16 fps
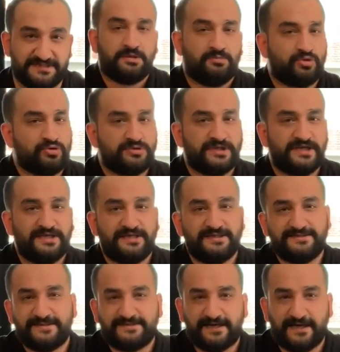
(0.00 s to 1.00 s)
Bununla
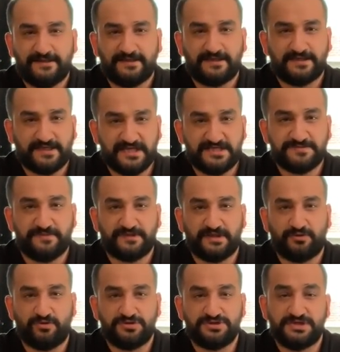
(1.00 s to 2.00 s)
ilgili detaylara
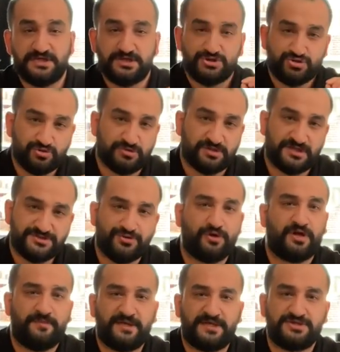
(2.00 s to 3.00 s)
geçmeden önce şunu da
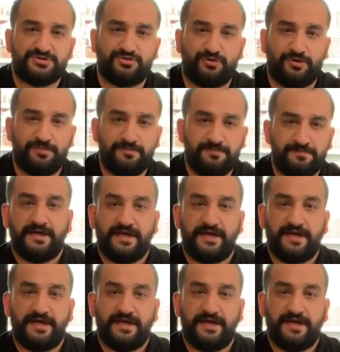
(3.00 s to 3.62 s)
söylemek istiyorum.